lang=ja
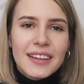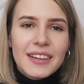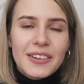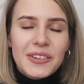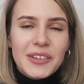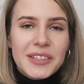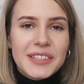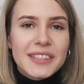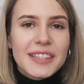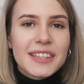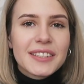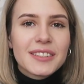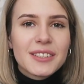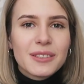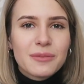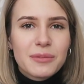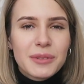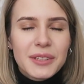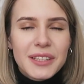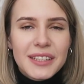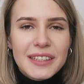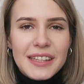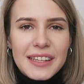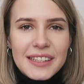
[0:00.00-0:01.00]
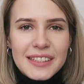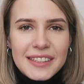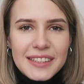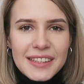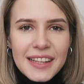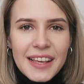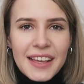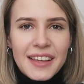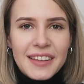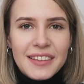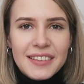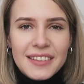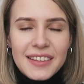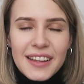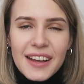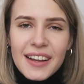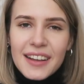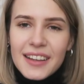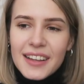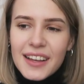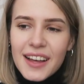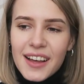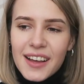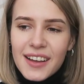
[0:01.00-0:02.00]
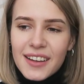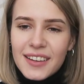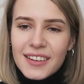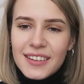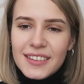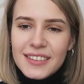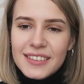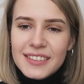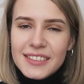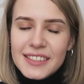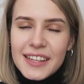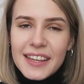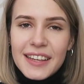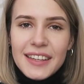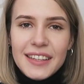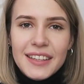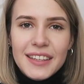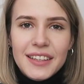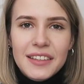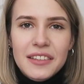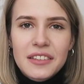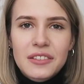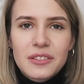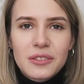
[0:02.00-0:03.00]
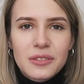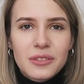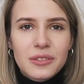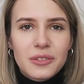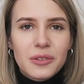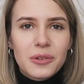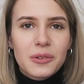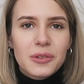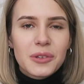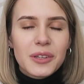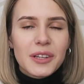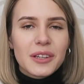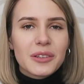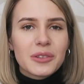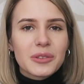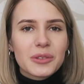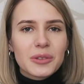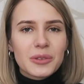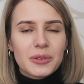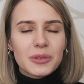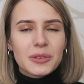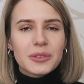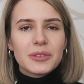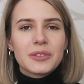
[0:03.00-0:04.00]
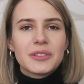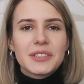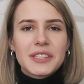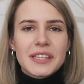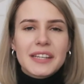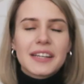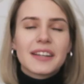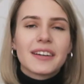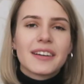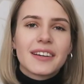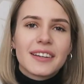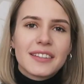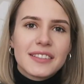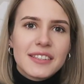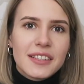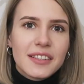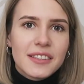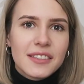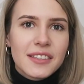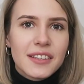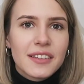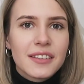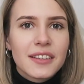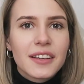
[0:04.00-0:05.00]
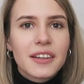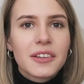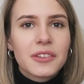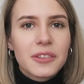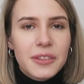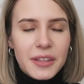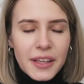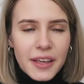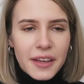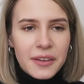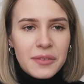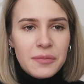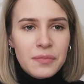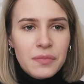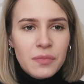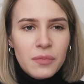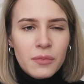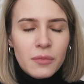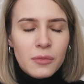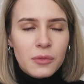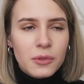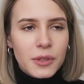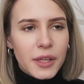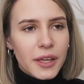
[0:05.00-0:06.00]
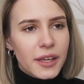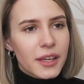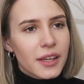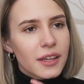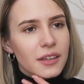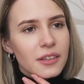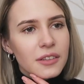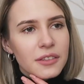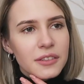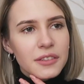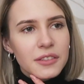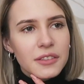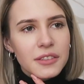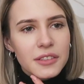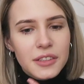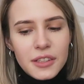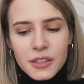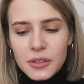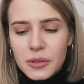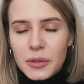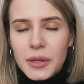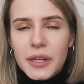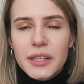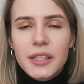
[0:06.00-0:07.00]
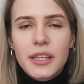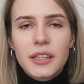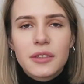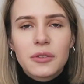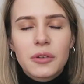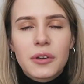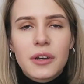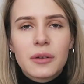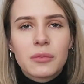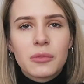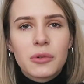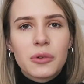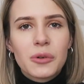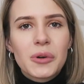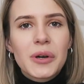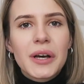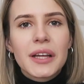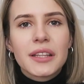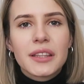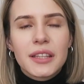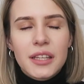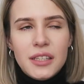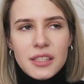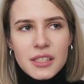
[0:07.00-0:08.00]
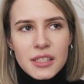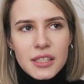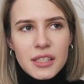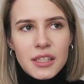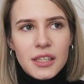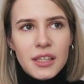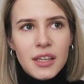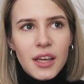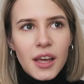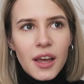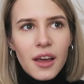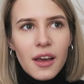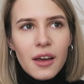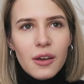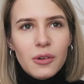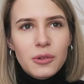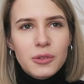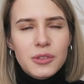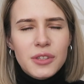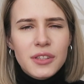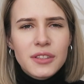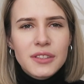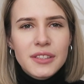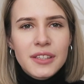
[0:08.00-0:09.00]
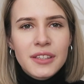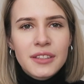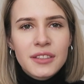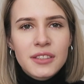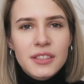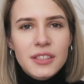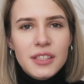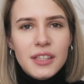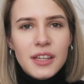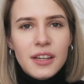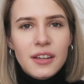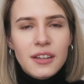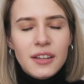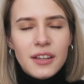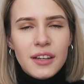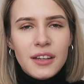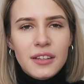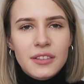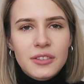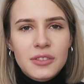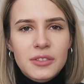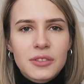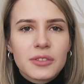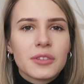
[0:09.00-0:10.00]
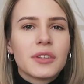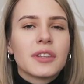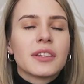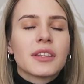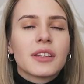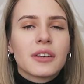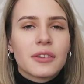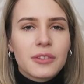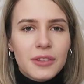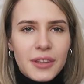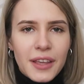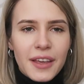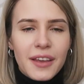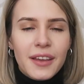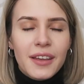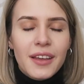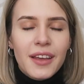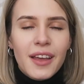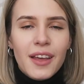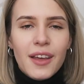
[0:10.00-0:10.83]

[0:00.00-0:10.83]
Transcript: お久しぶりですねなんか最近動画を撮る時間が全然なくてもう大学での課題とかも多かったし全然時間が作れなくて